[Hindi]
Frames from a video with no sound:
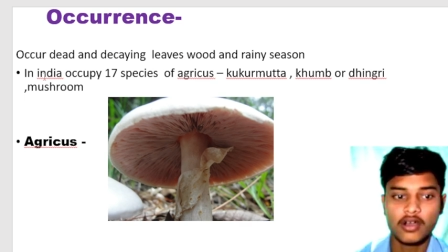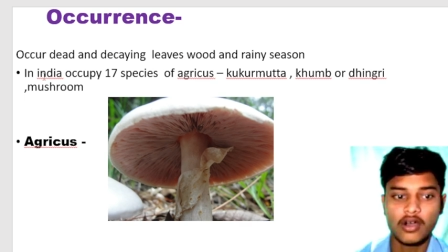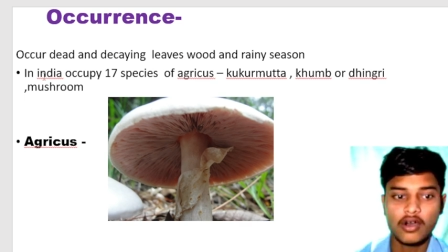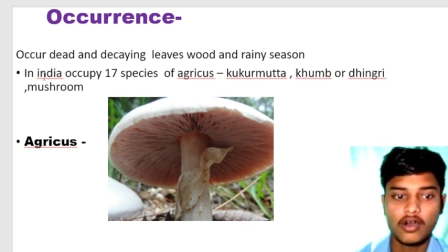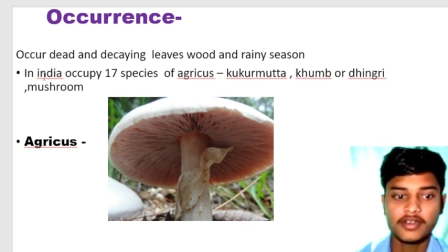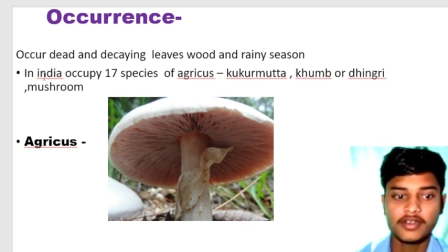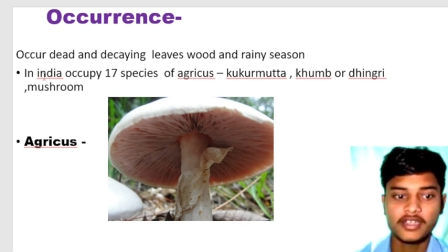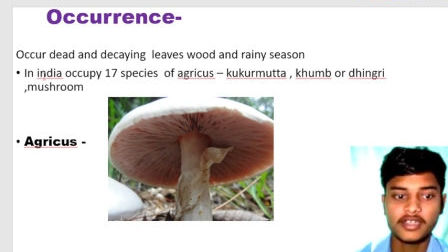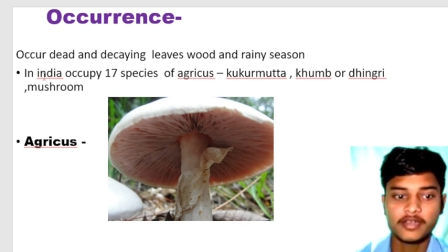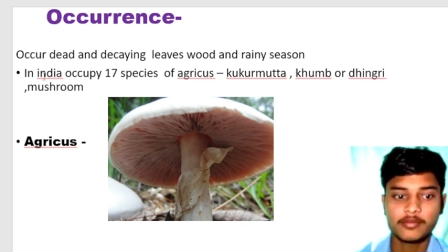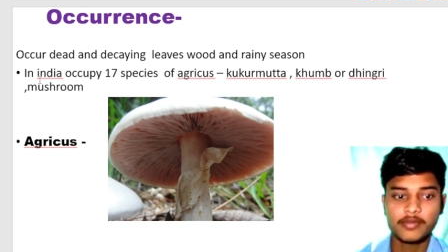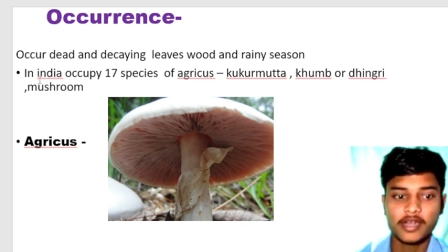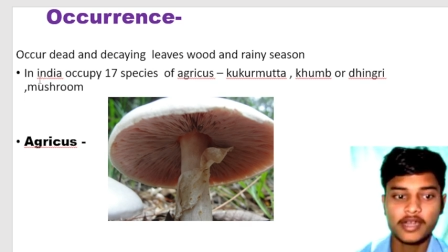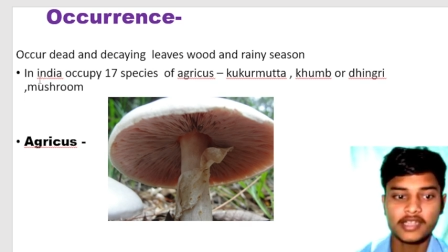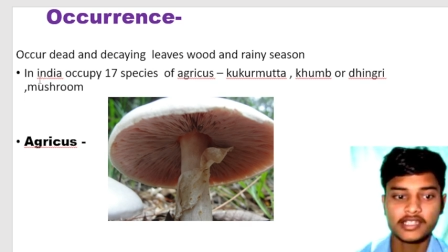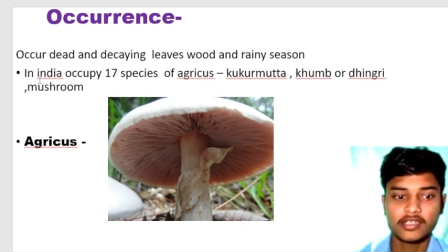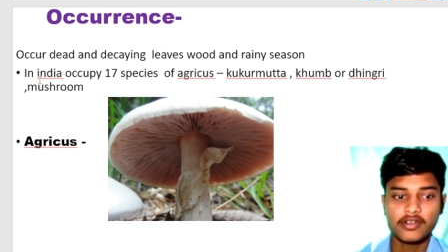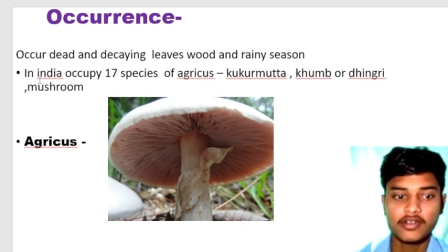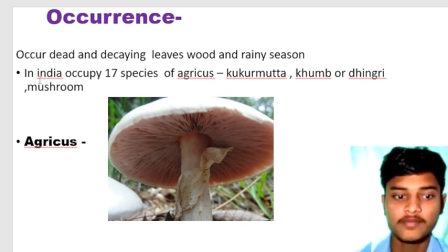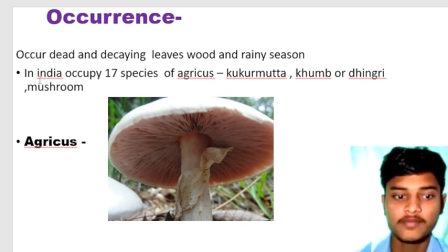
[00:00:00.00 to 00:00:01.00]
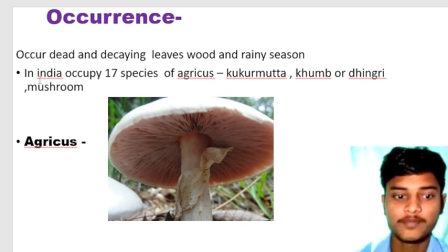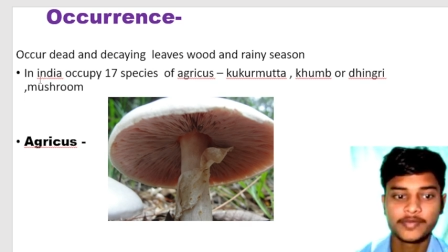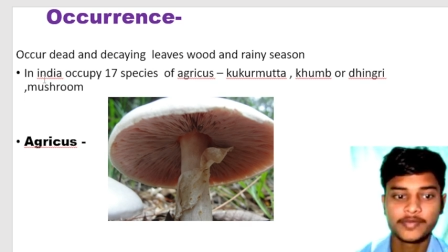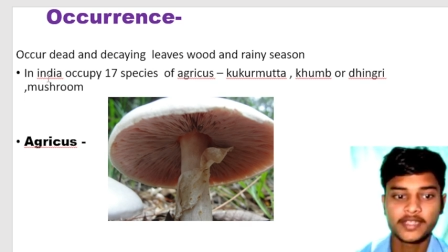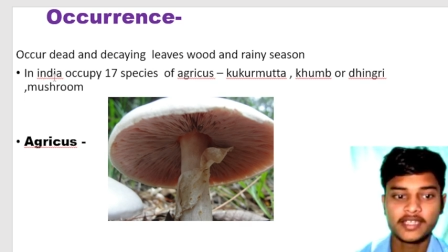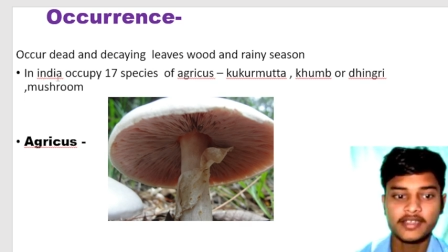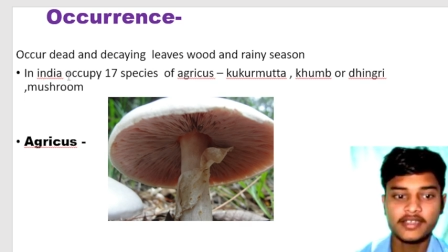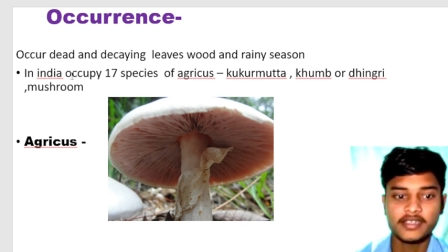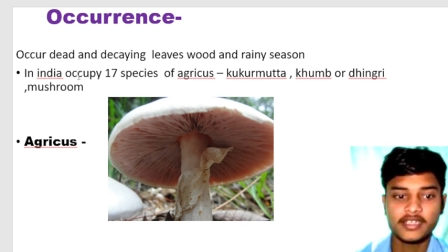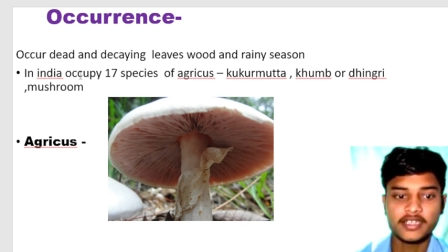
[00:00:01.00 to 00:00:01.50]
और एक बात और
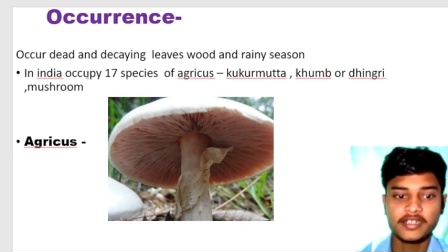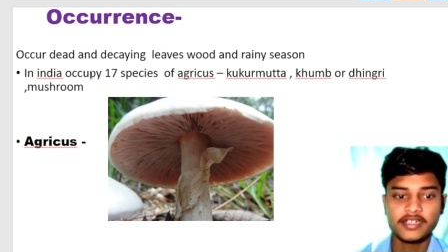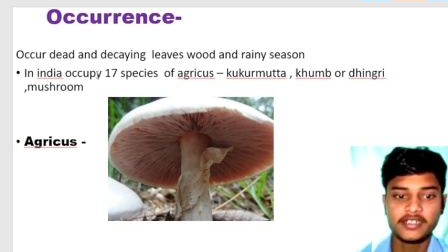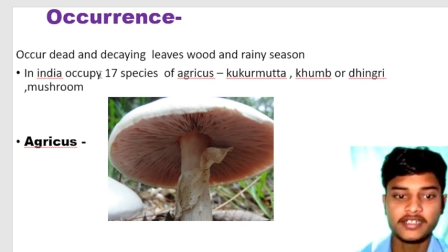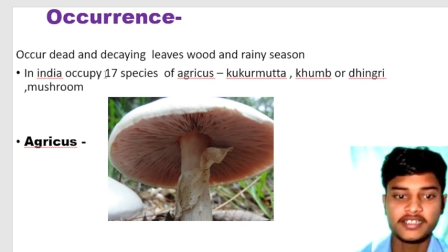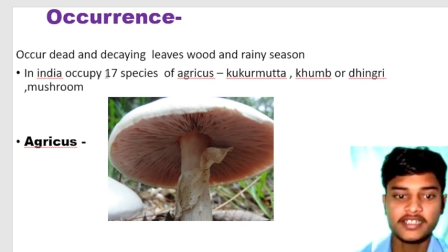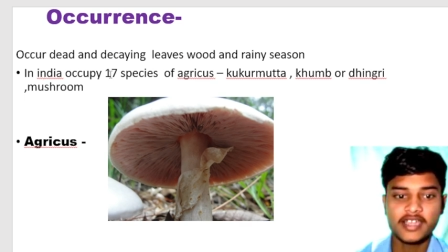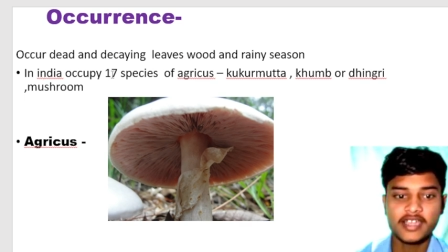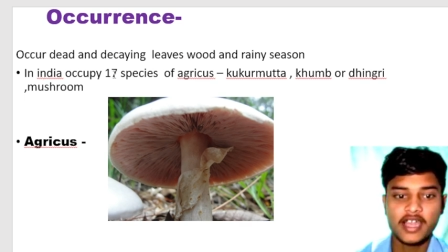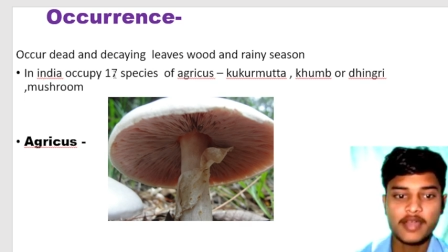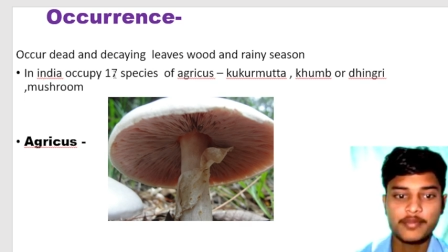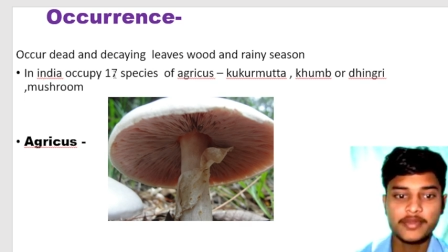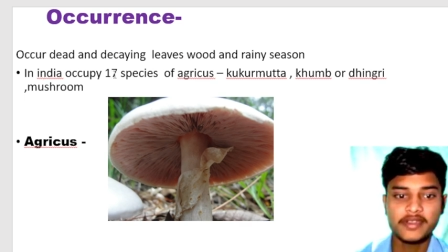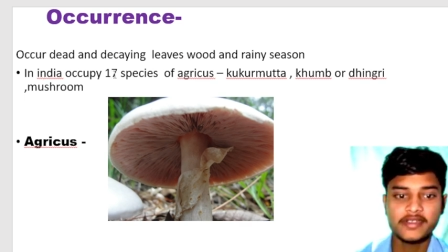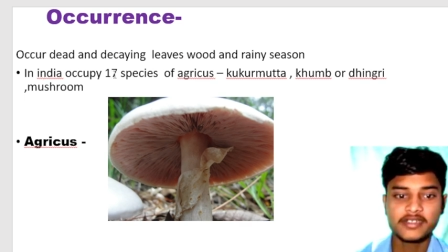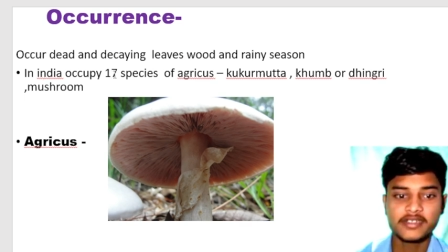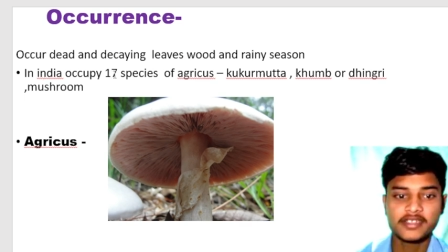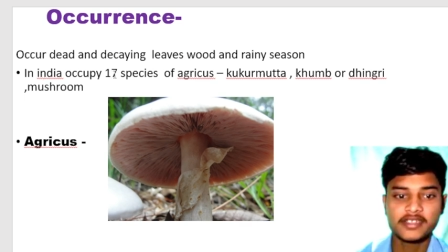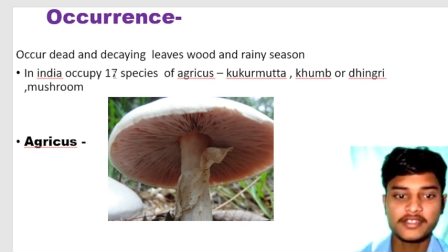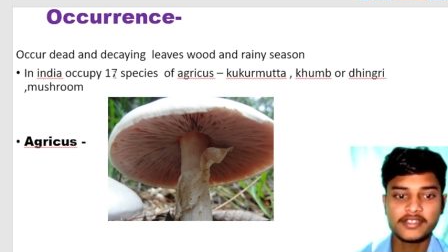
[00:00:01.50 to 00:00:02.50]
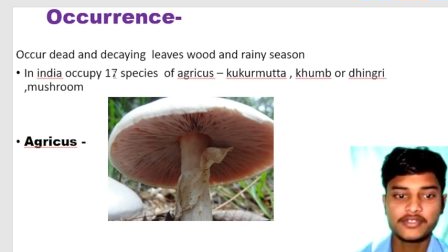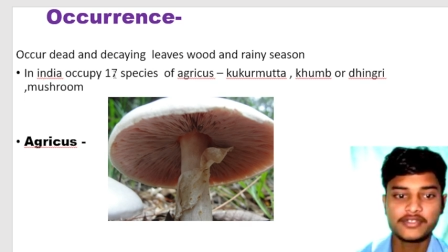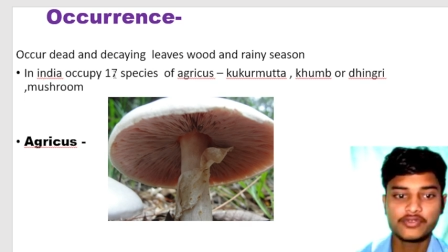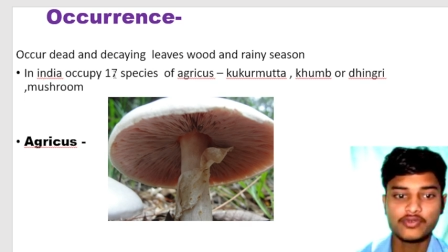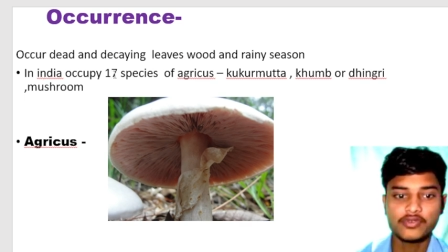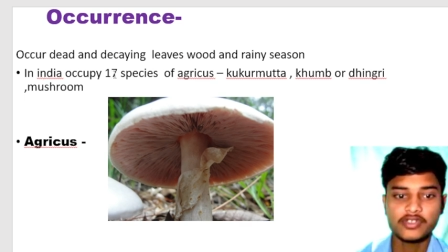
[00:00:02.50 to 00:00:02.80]
कि इंडिया में इनकी जो